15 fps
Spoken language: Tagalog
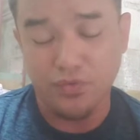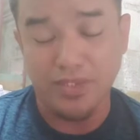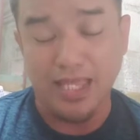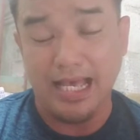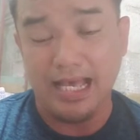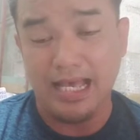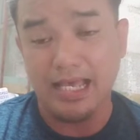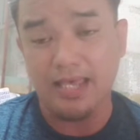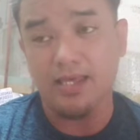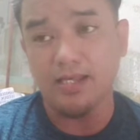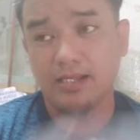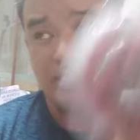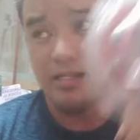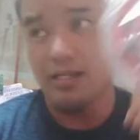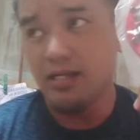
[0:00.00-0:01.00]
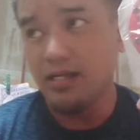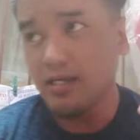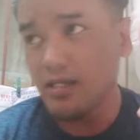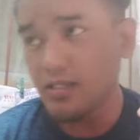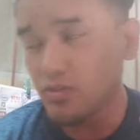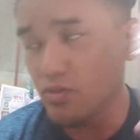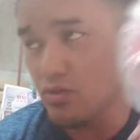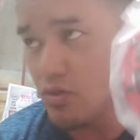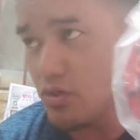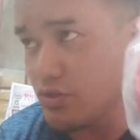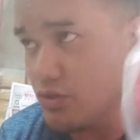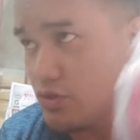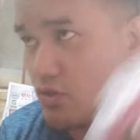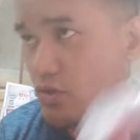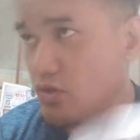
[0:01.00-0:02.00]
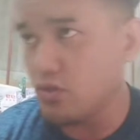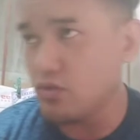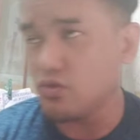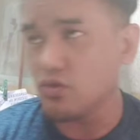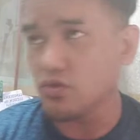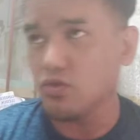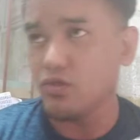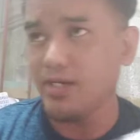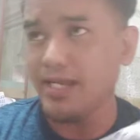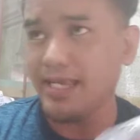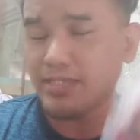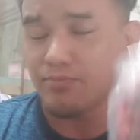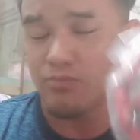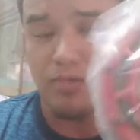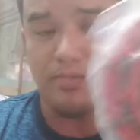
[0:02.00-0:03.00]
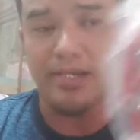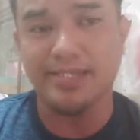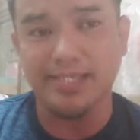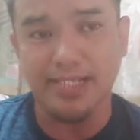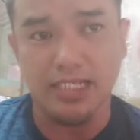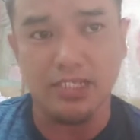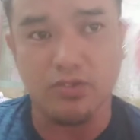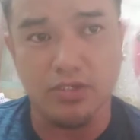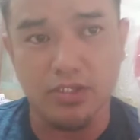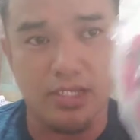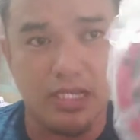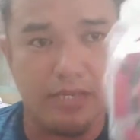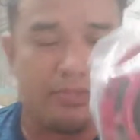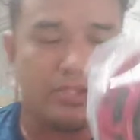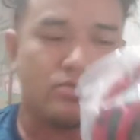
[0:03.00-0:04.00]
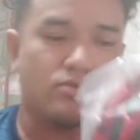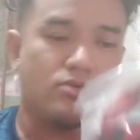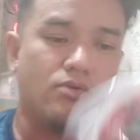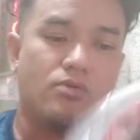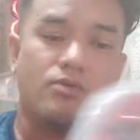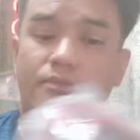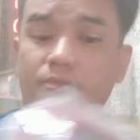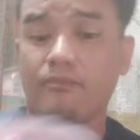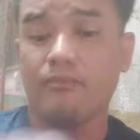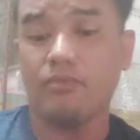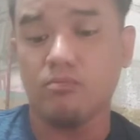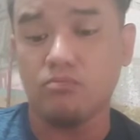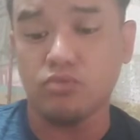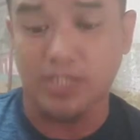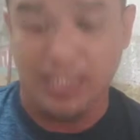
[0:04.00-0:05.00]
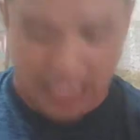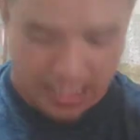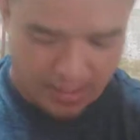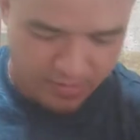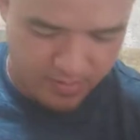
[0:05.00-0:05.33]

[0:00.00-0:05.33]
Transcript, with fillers: Na noon yung Corolla small body, ganito yung ginamit kong kusina